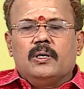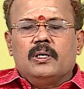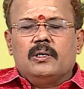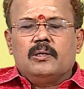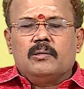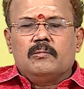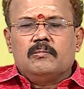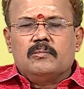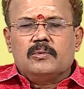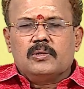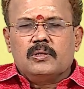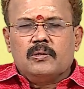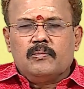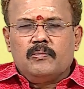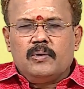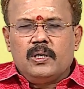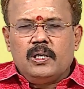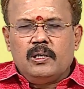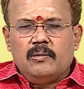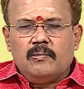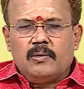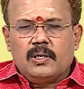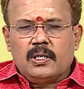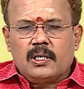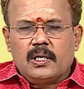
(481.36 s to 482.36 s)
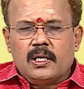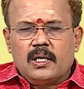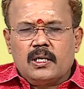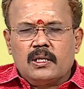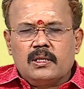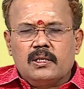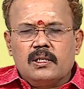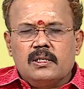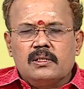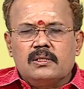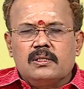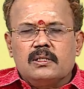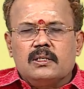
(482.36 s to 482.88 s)
வேண்டும் வெளி
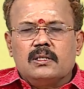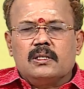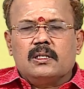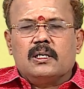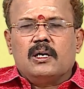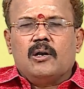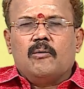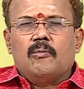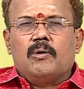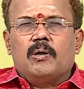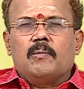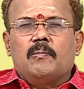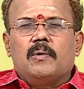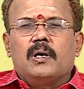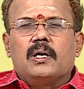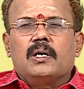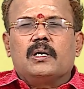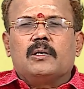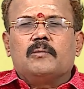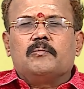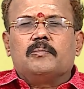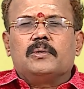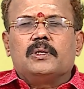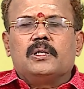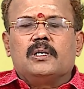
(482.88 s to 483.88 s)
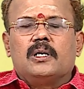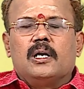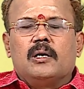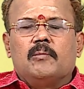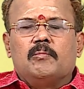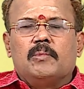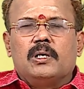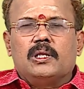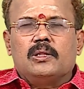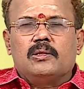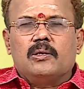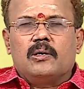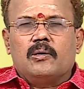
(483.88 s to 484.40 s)
வட்டாரத்தில் சிறிது கவனமாக இருப்பது
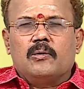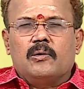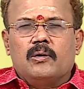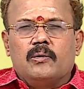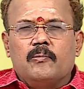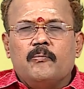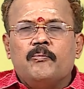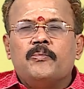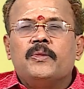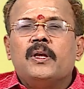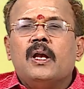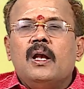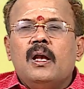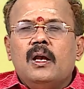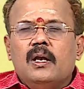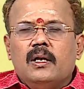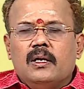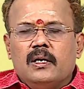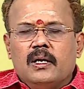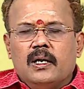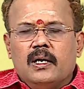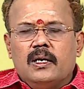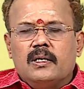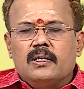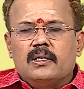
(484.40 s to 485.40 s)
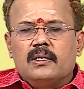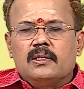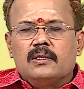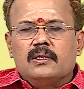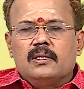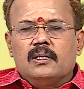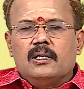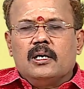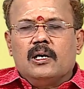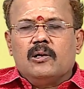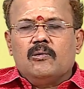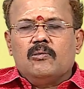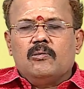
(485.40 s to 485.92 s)
நன்மை தரும்
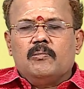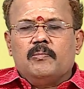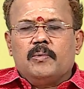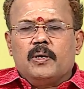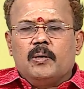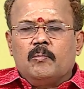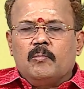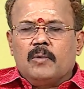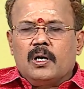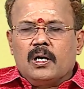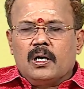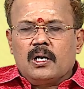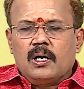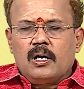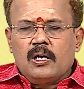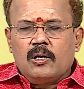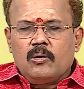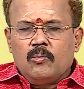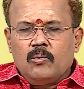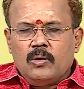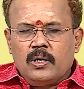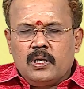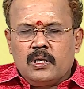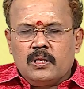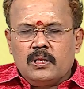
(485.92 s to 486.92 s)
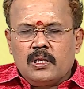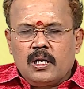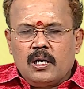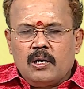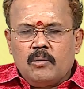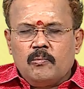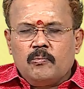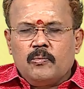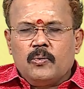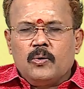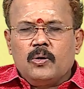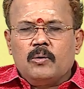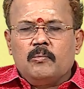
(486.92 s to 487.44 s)
ஏற்றத்தின் அளவு பன்மடங்காக
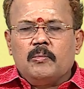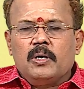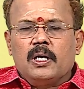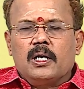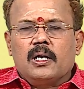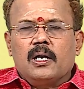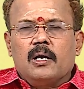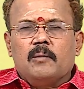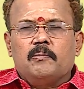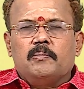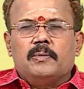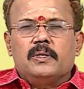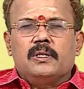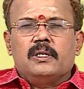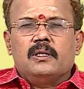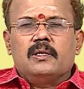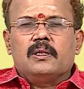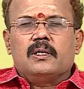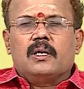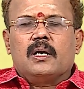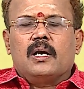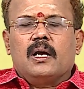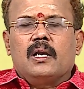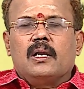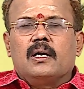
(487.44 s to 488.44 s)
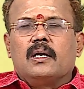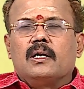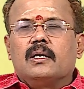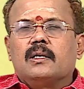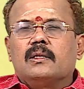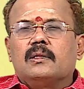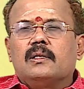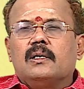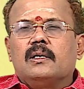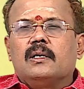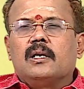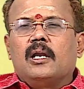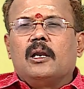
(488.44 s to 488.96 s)
உயர்ந்தாலும் பொறுமை காப்பது இந்த
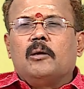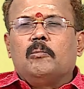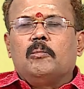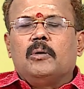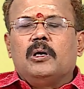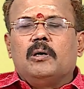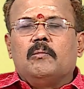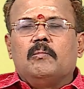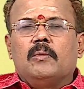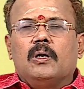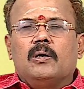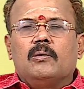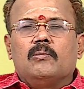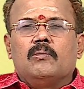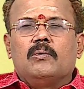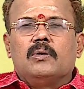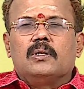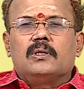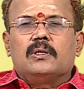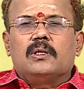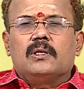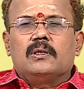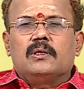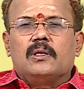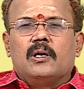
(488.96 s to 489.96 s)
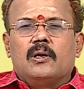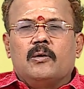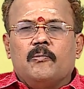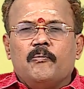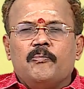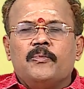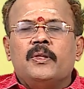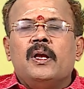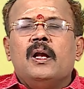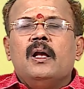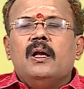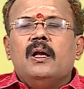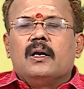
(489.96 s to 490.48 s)
காலகட்டத்தில் நன்மை அனுகூலத்தை தரும்
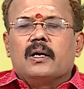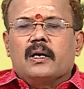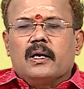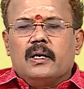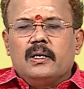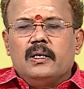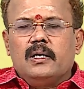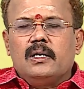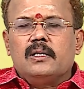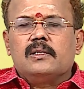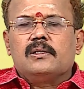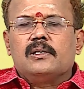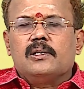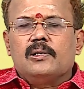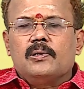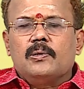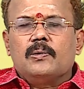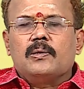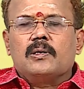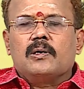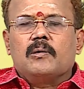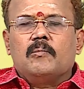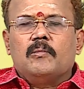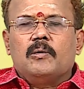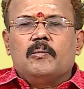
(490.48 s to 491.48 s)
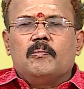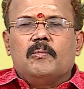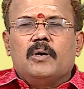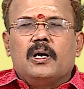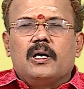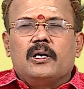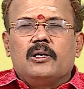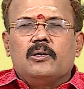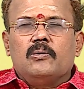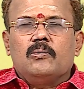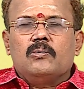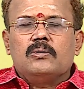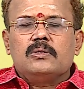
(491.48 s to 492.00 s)
கையெழுத்திடுவதற்கு
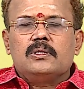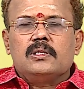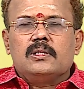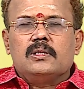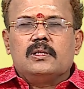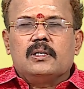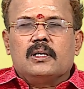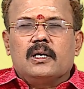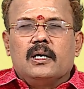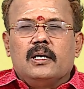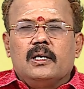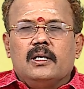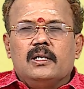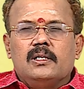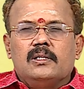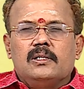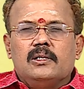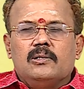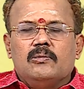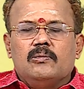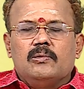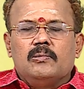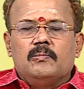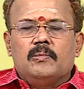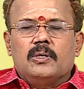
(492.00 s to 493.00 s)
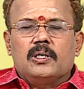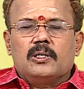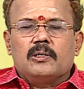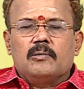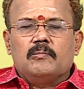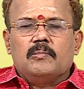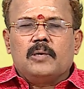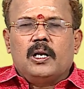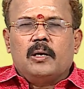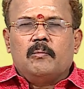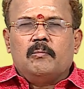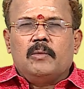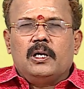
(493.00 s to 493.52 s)
முன்பாக யோசித்து கையெழுத்திடுவது
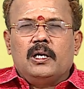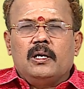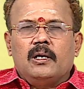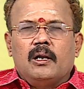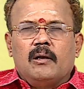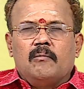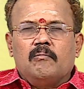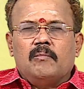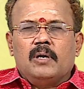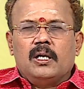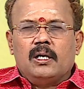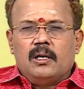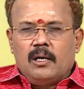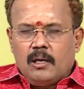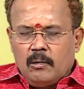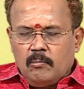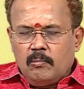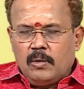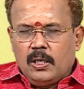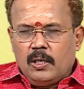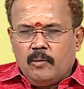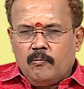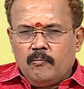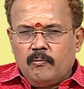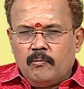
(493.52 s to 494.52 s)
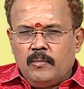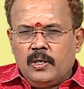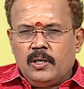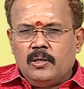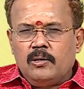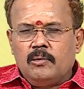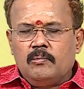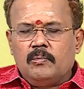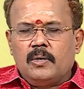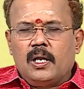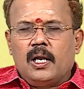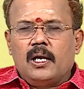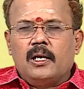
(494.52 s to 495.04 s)
மட்டும் நன்மை நன்மை நன்மை
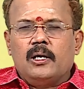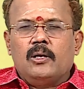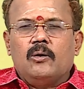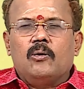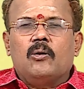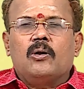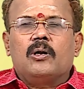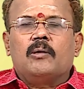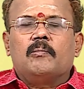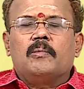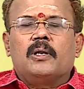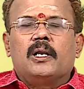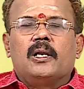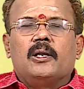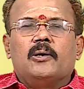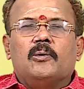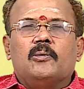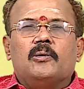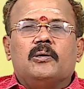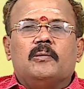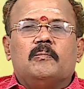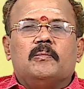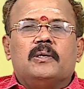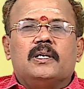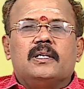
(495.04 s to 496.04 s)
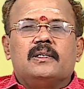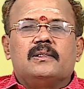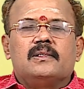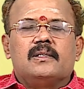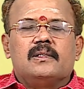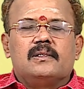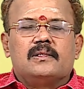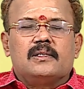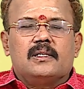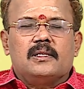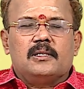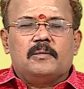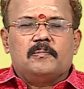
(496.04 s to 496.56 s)
மீண்டும் நாளை யோகம் நல்ல யோகம்
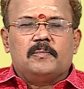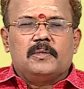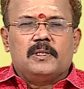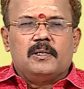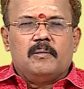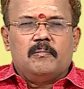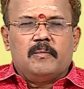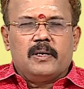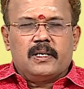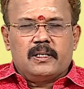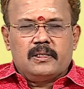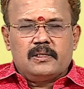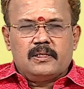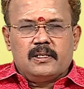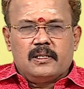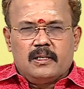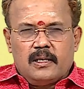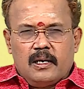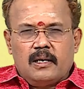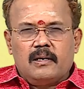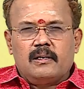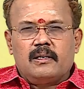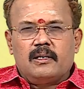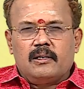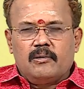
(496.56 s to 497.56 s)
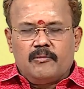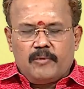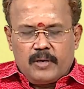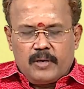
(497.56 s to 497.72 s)
நிகழ்ச்சியில் சந்திப்பதில் மகிழ்ச்சி நன்றி